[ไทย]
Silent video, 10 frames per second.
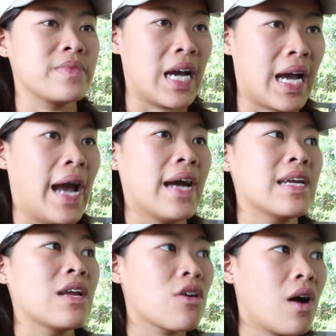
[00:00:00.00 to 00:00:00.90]
นะคะ
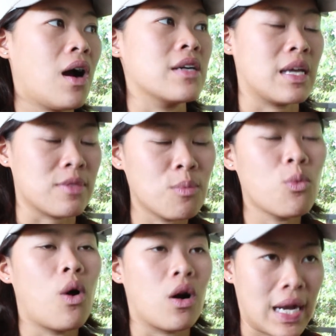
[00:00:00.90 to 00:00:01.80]
แล้วก็แต่ต้อง
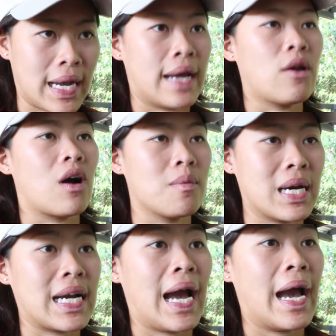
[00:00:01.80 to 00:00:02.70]
บวกกับการออก
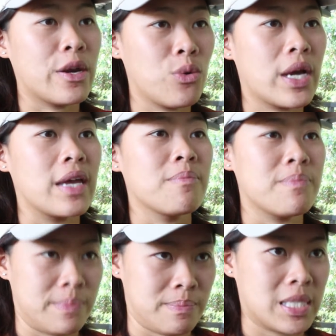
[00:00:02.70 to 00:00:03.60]
กำลังกายด้วย
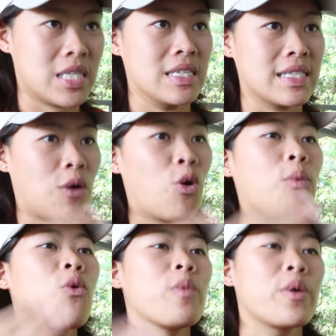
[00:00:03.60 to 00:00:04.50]
มันถึงจะคว
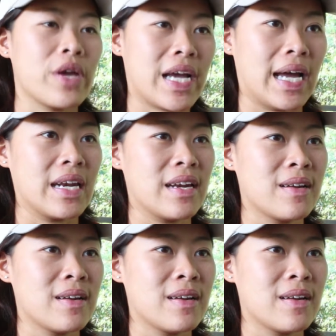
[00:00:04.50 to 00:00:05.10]
บคู่ไปด้วยกัน